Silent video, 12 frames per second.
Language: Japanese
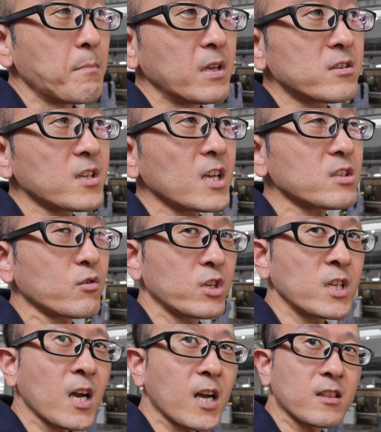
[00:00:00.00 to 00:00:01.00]
珍しく
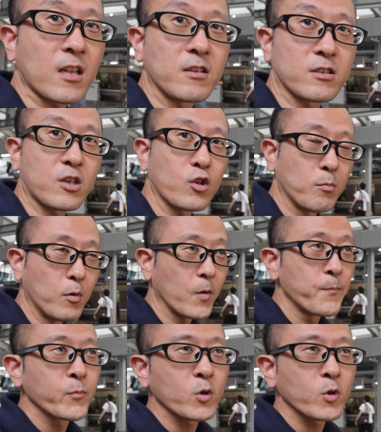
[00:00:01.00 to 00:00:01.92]
いなかったんですけども